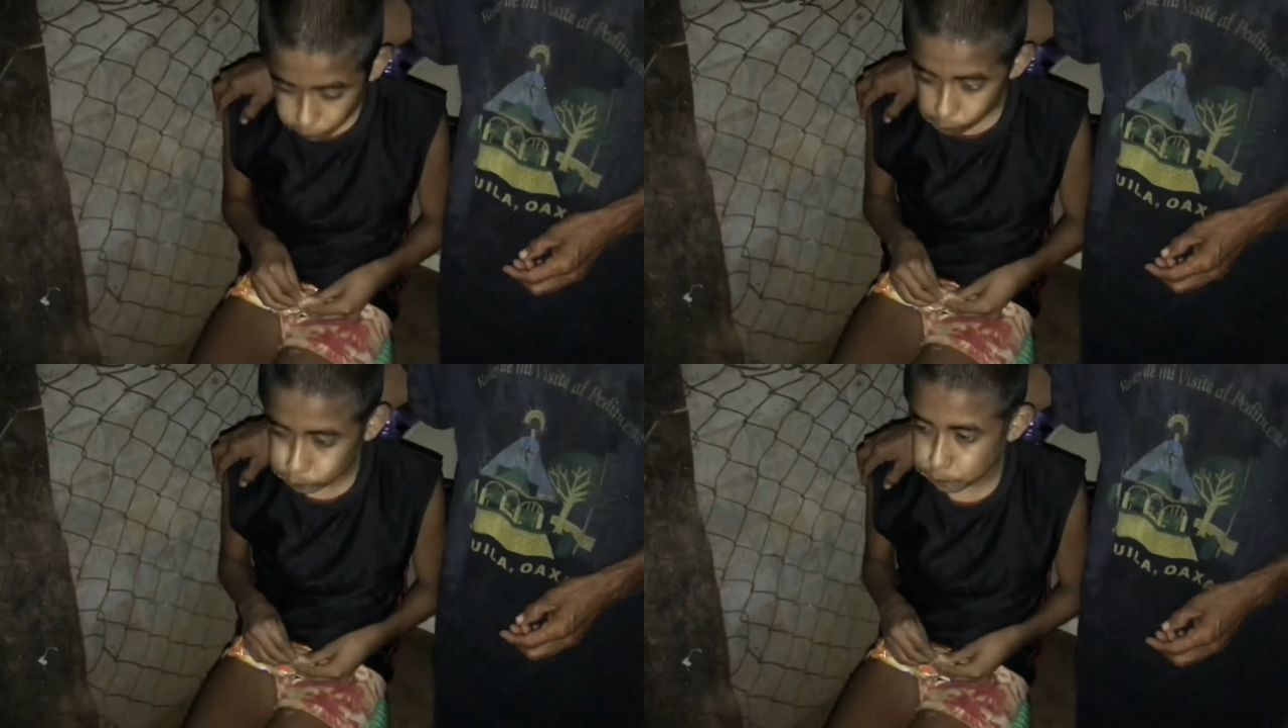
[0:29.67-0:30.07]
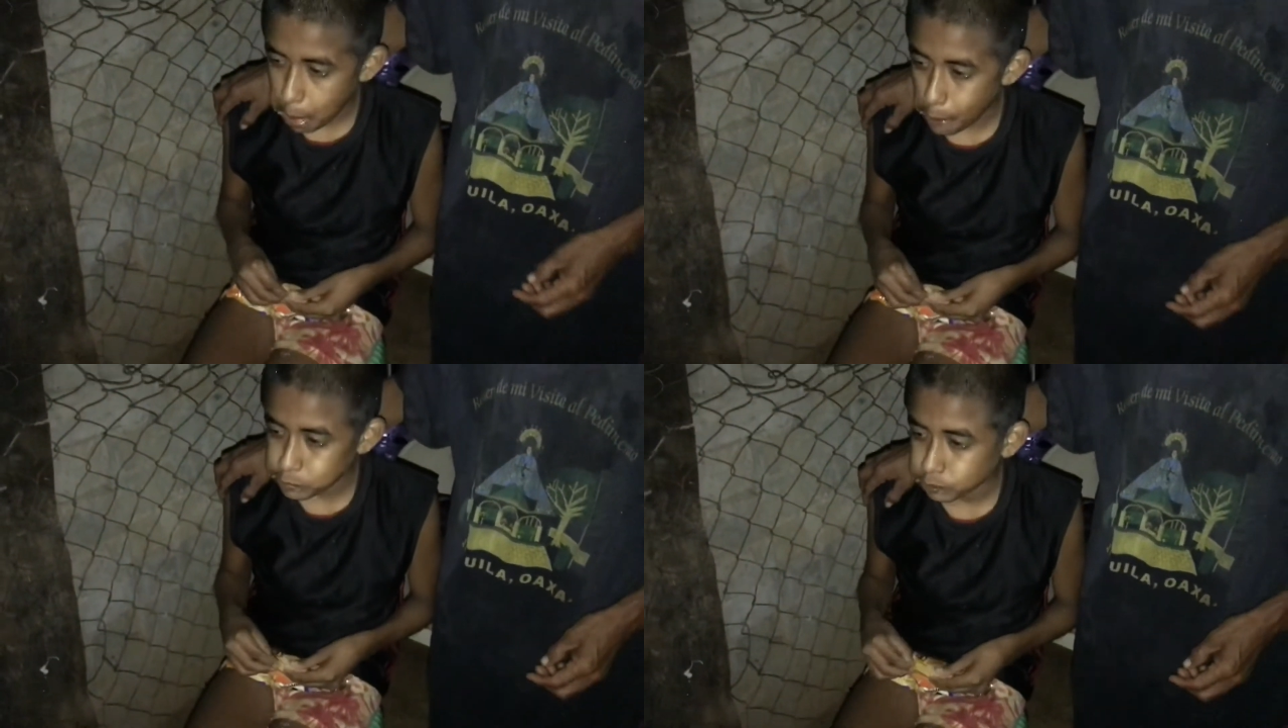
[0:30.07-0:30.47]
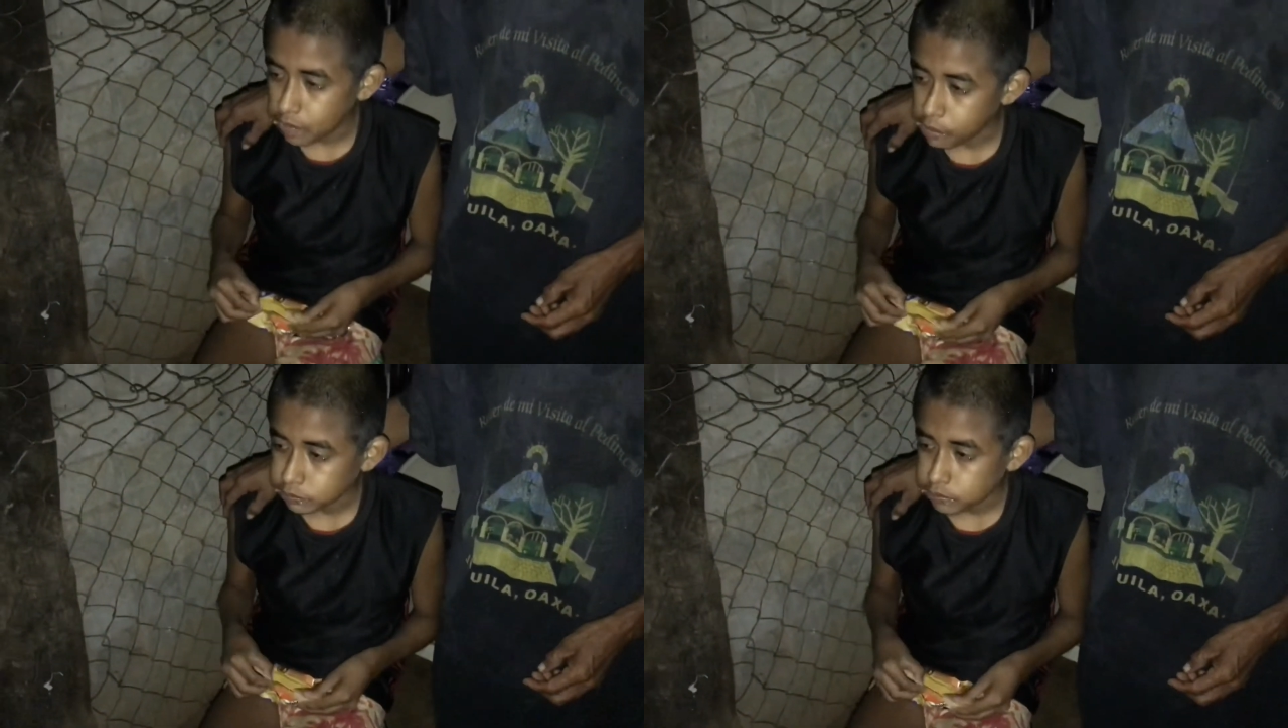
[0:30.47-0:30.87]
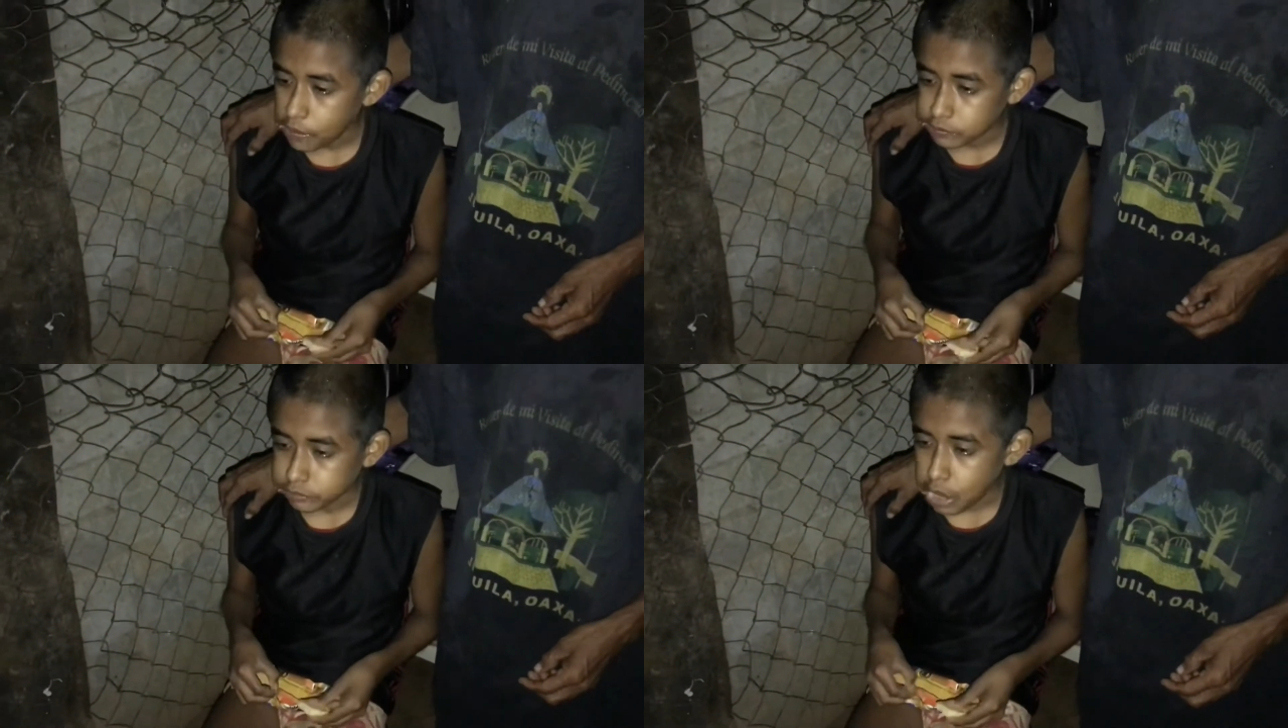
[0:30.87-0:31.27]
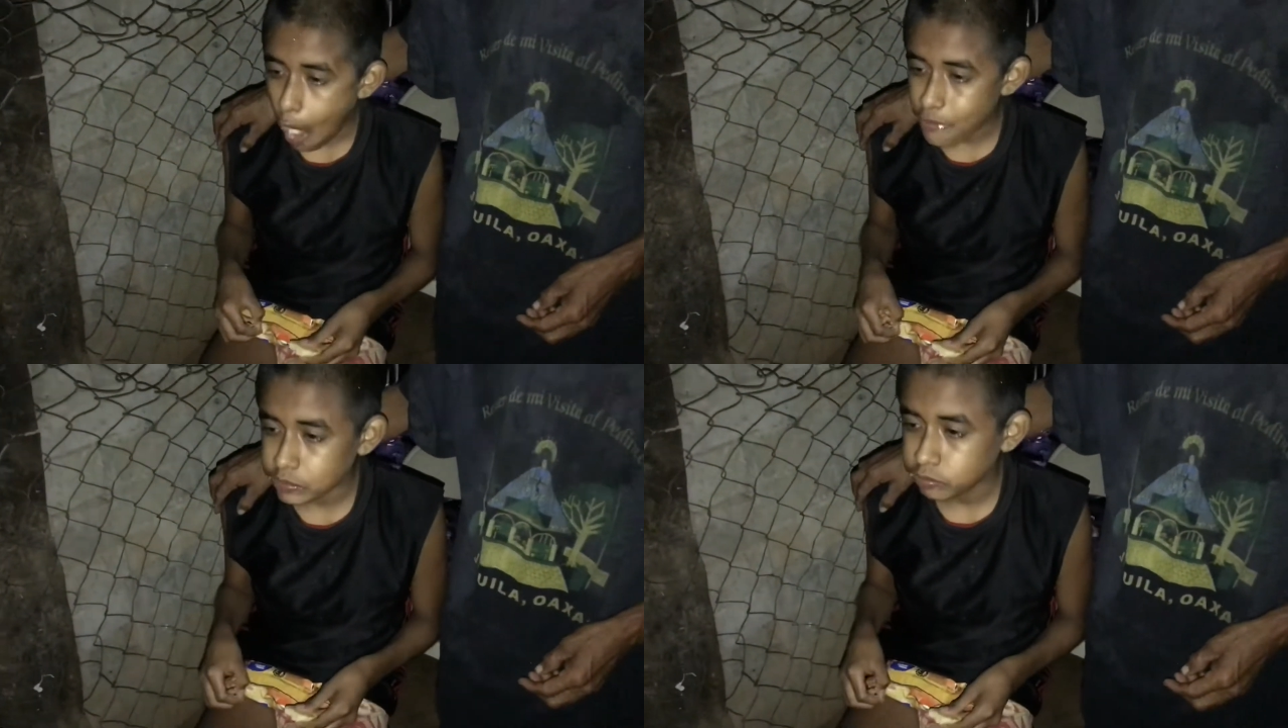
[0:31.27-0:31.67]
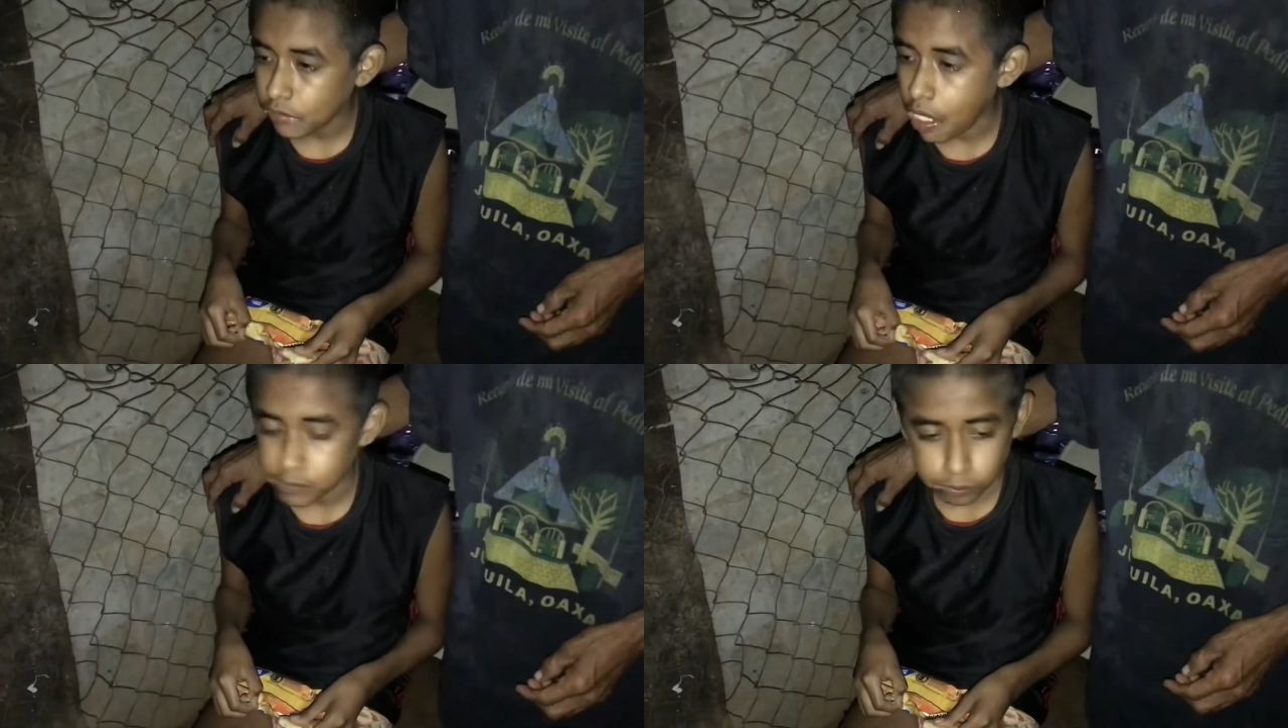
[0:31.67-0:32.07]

está saboreando de estas galletas que le trajimos.